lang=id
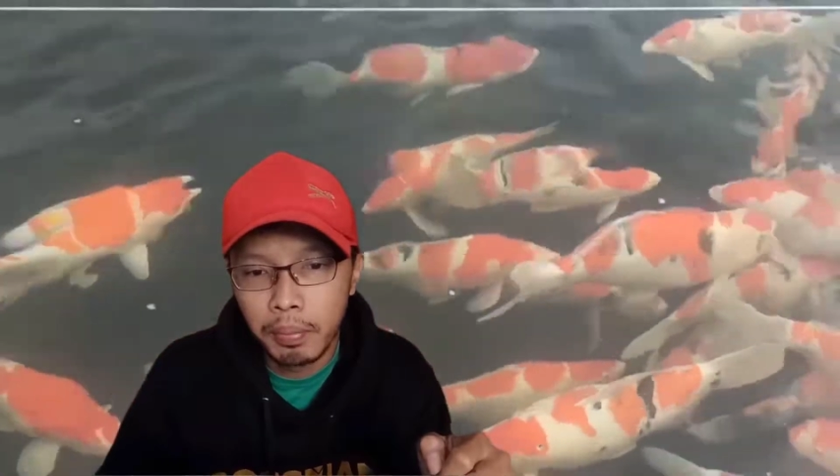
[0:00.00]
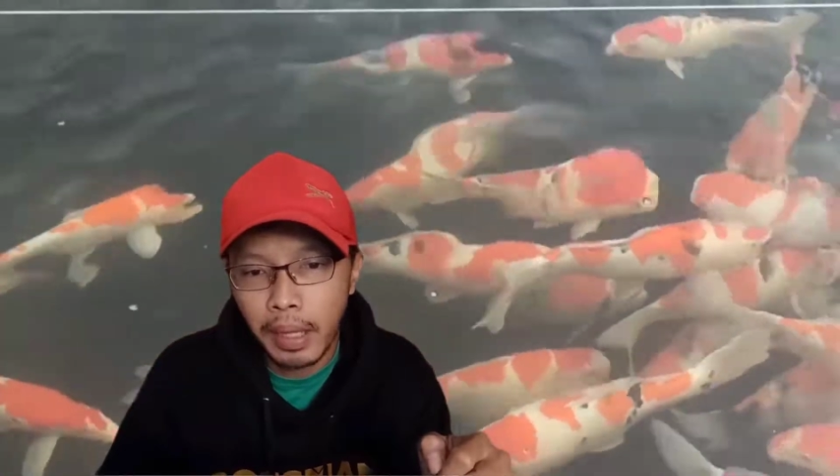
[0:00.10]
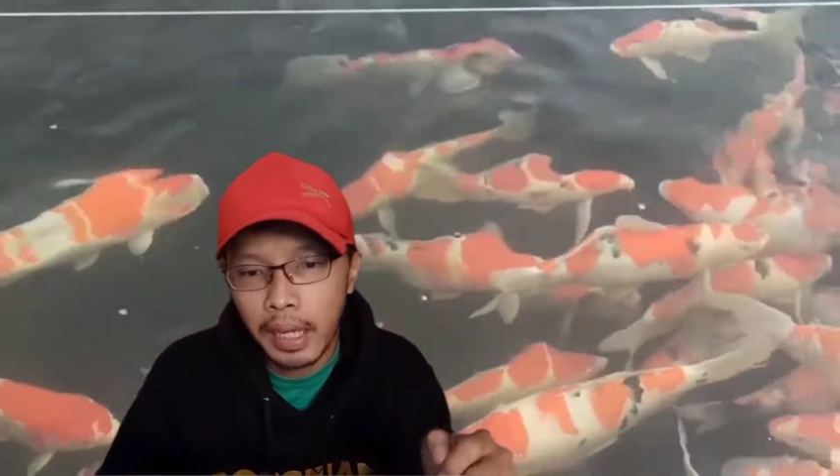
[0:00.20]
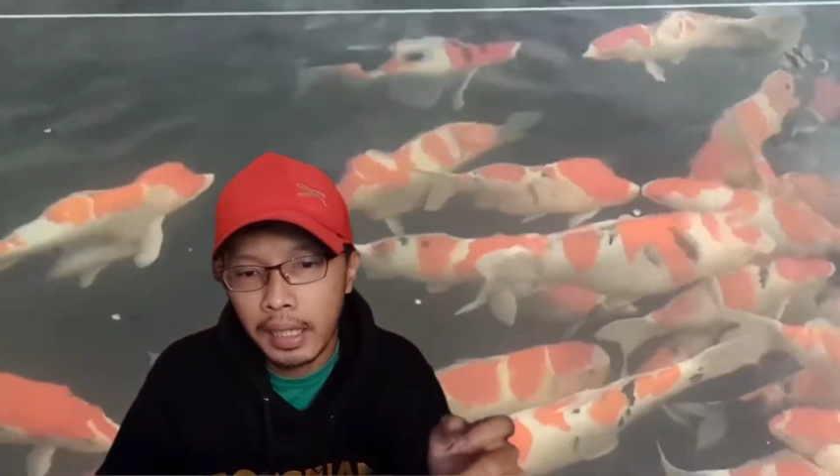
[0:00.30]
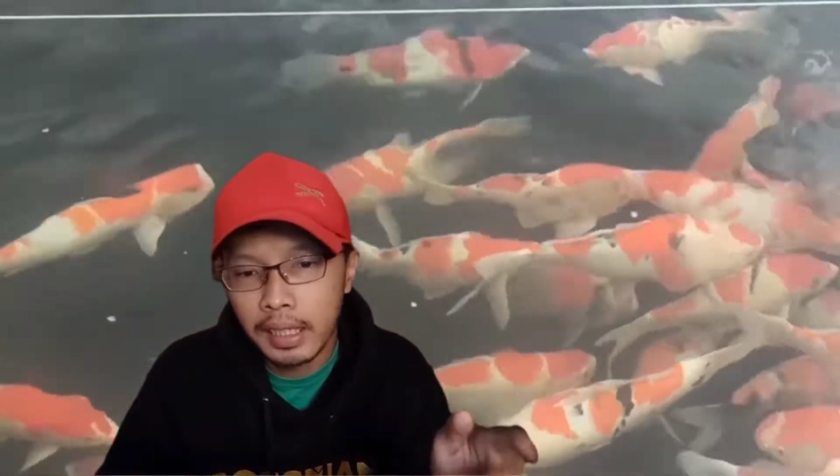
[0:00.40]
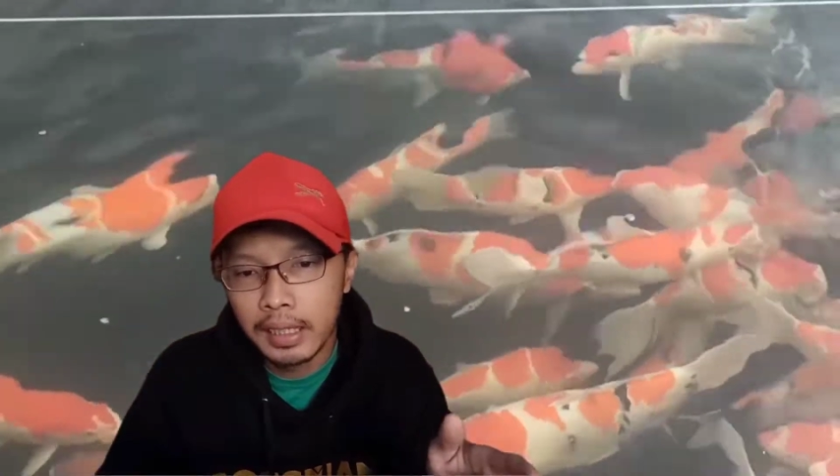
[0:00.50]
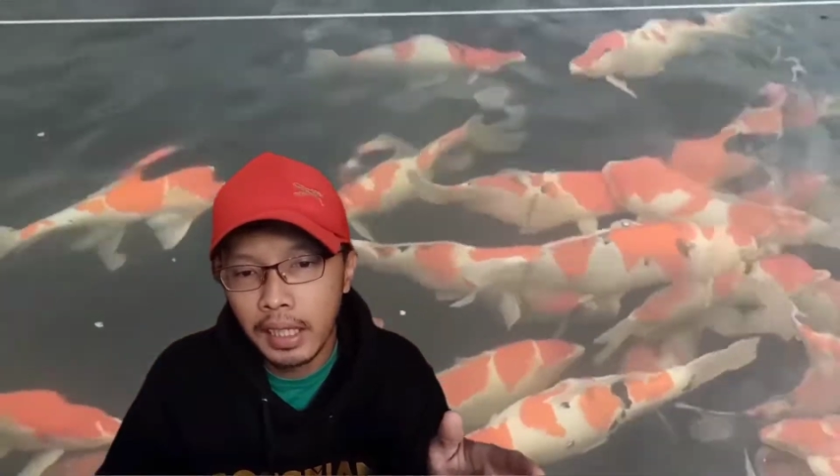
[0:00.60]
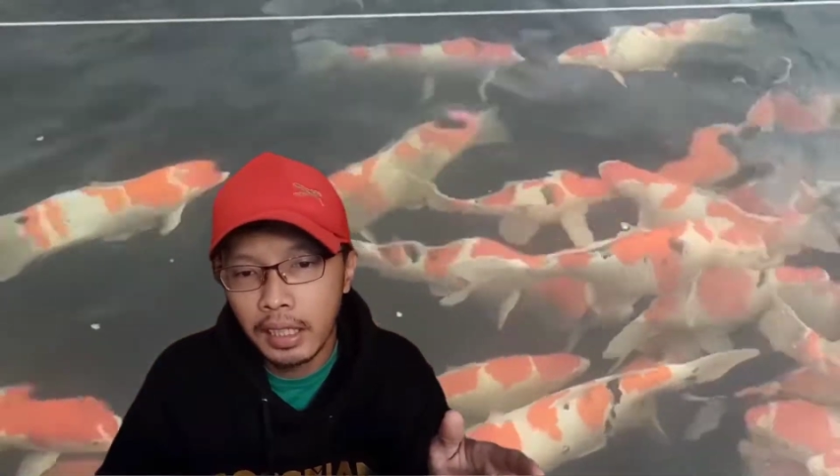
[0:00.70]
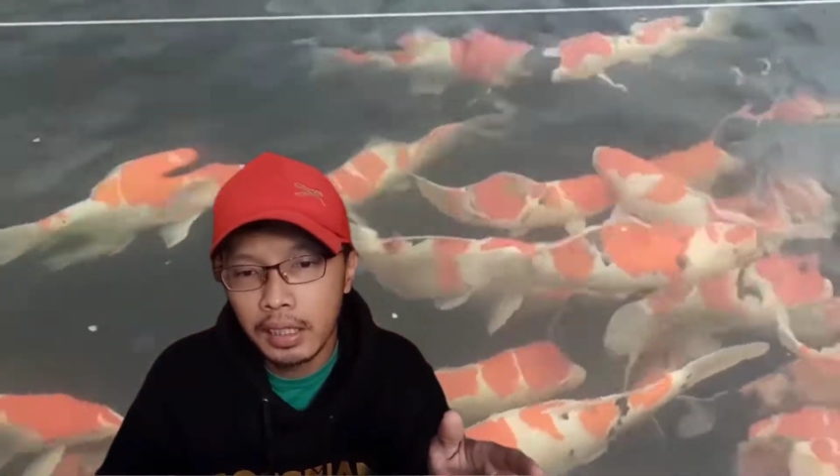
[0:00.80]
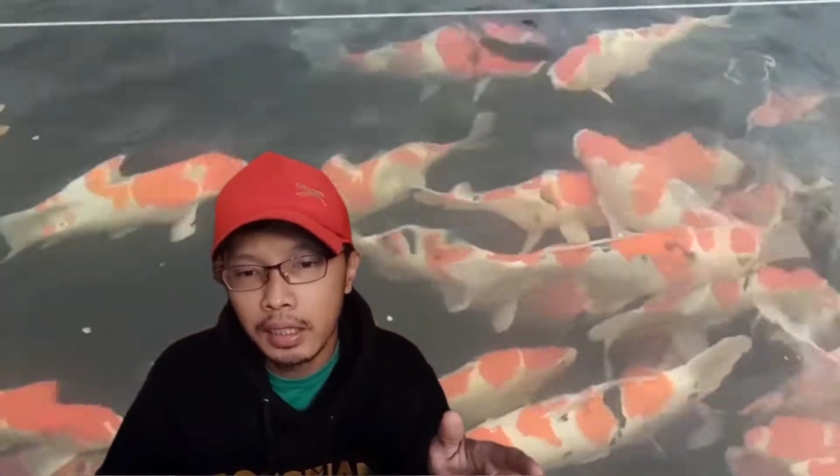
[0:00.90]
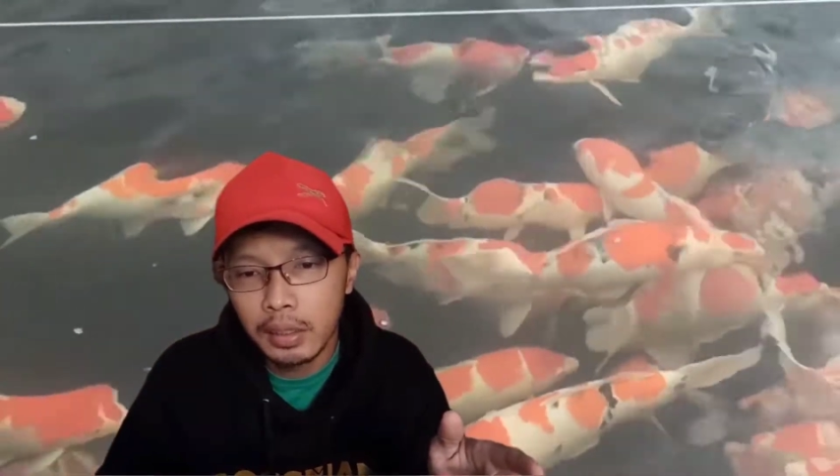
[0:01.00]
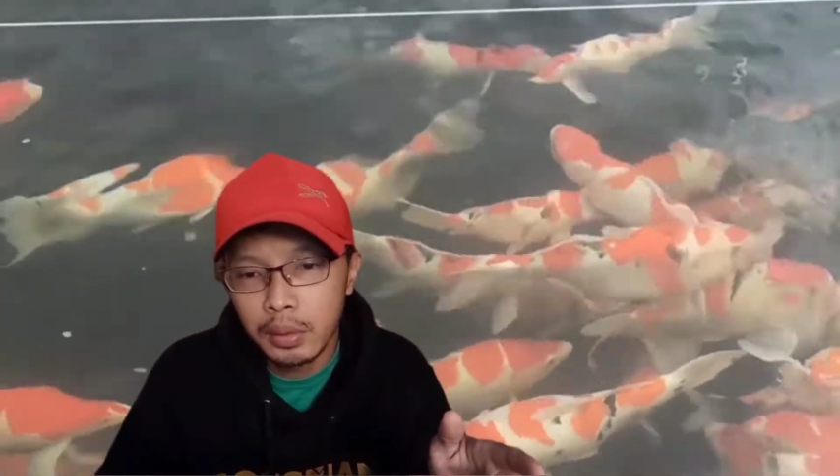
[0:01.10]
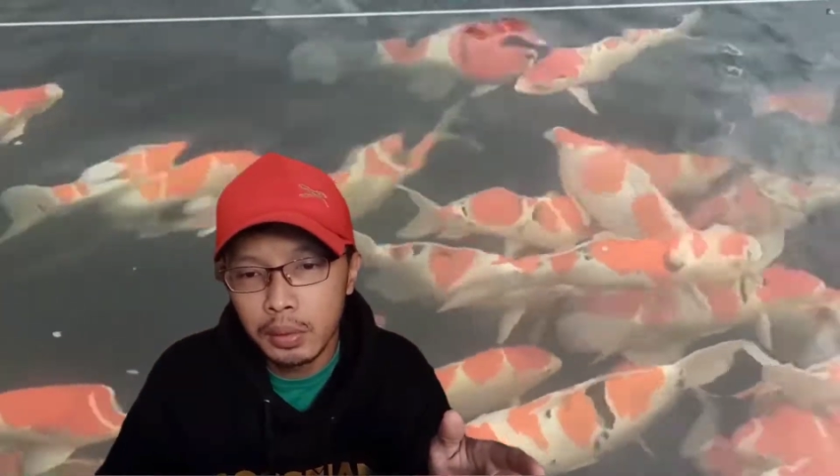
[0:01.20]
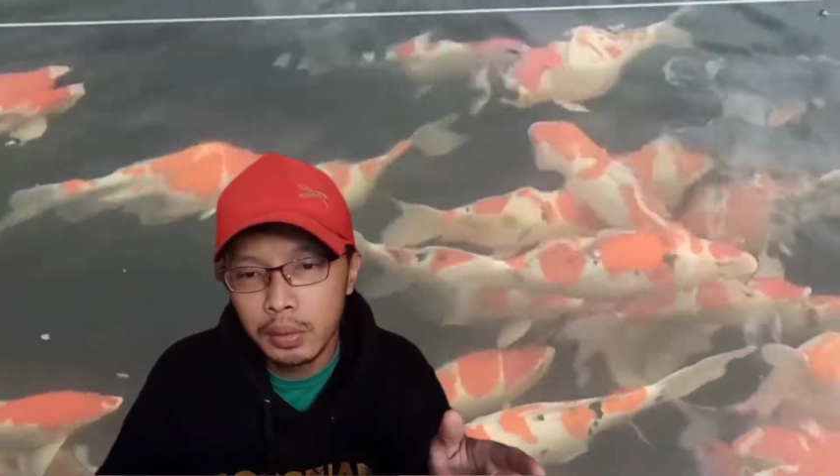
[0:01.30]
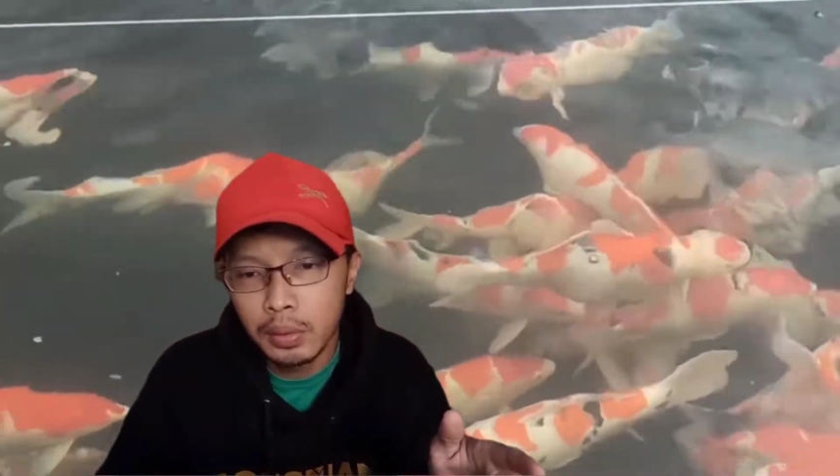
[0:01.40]
Pele diet
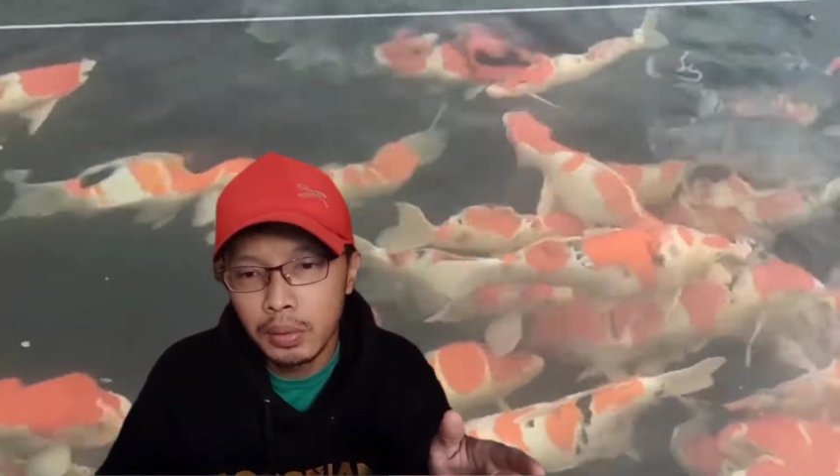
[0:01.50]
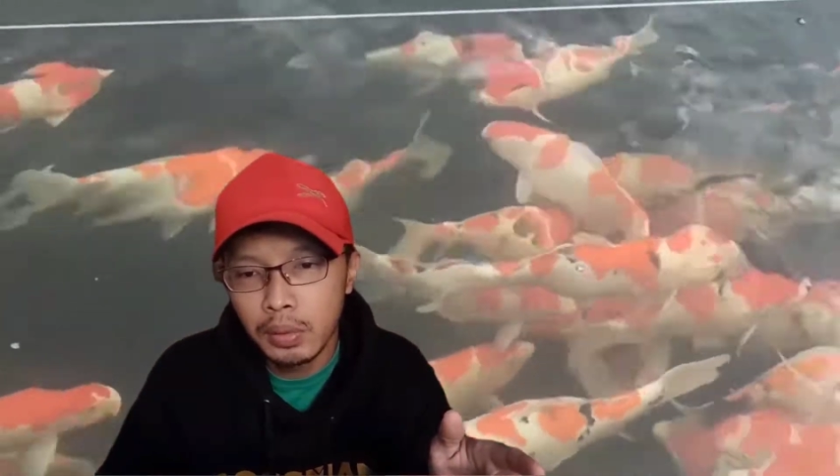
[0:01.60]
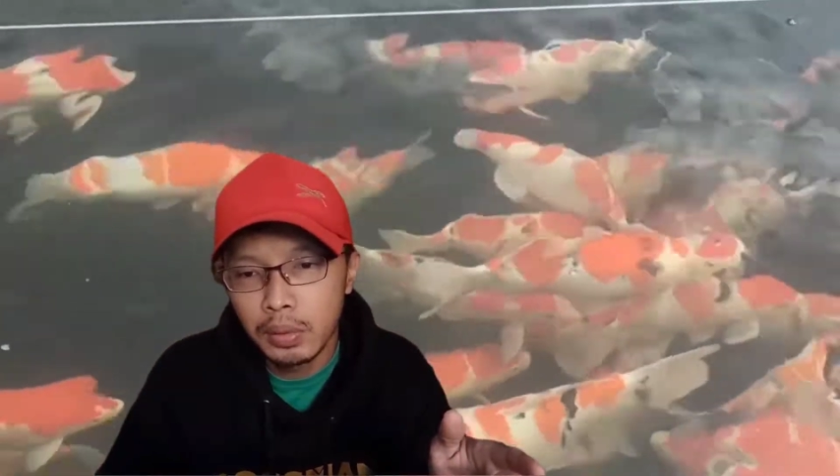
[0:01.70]
itu